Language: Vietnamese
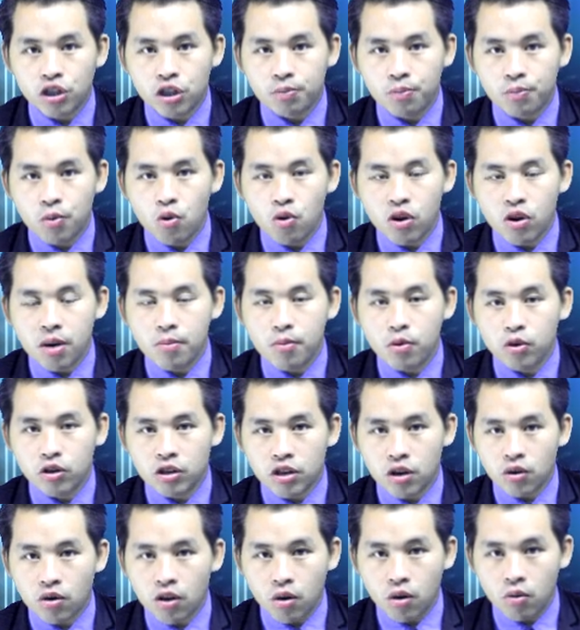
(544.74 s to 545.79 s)
chỉ bố có một
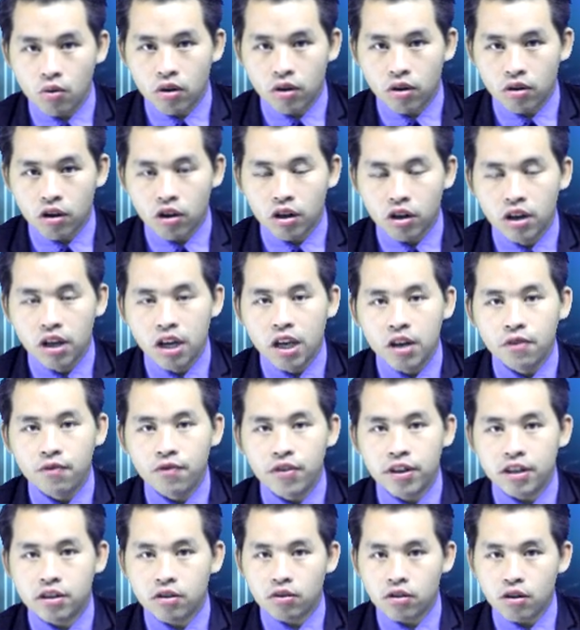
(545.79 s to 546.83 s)
trò khẩu khó nò
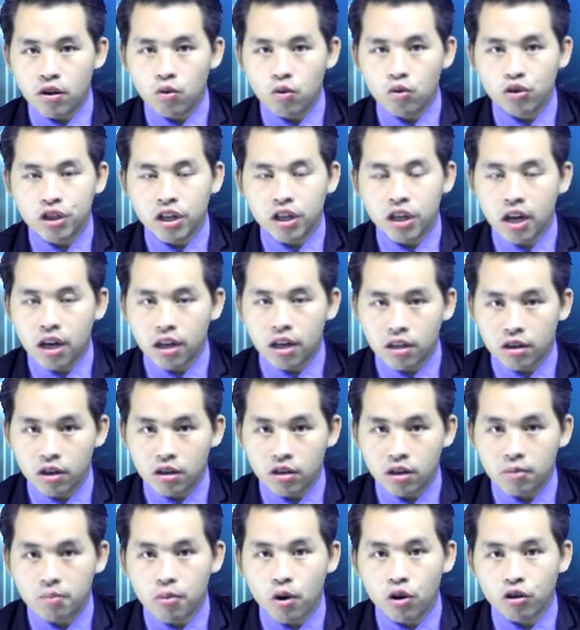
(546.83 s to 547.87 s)
vì trò khó lúc si hở
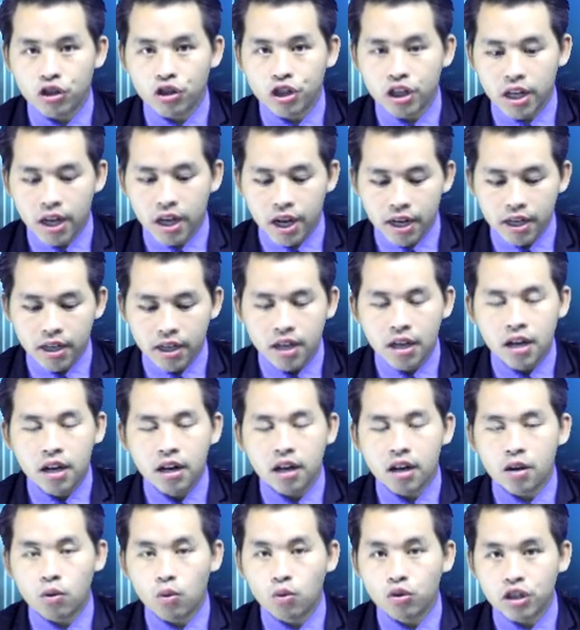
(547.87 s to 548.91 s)
nò được phò si hán
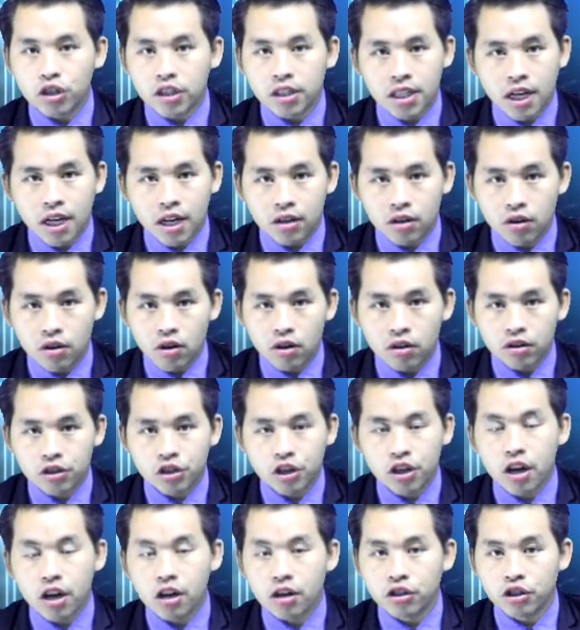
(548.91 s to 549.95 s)
là cô chỉ xa cọ
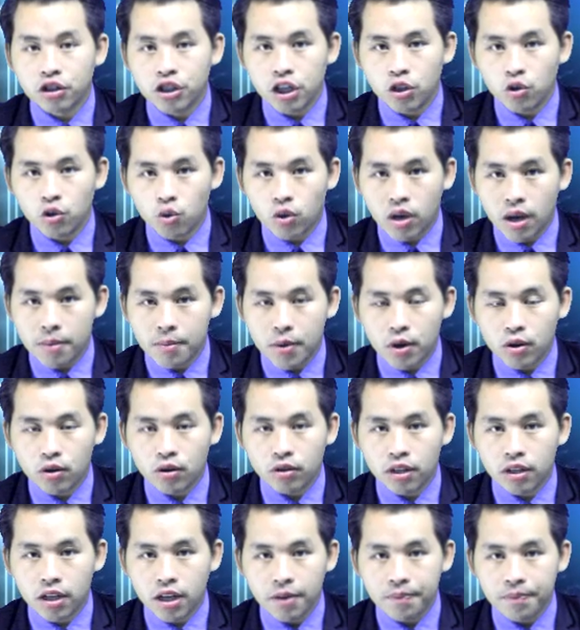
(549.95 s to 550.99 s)
sẽ đợi trí tụ cá món
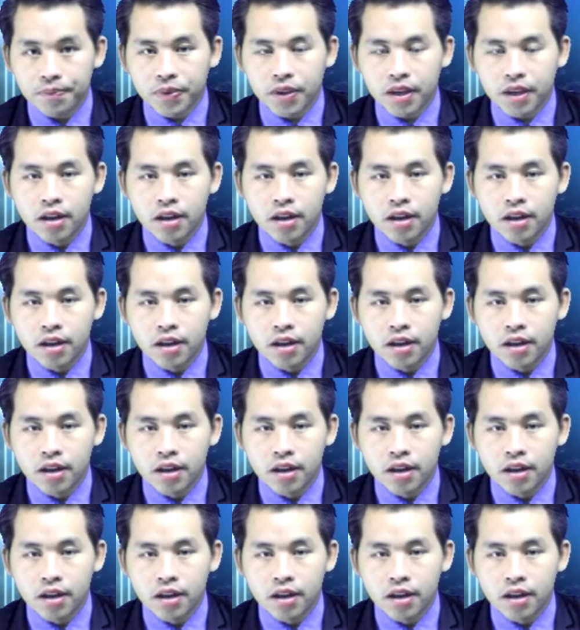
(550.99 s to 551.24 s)
nọ thiết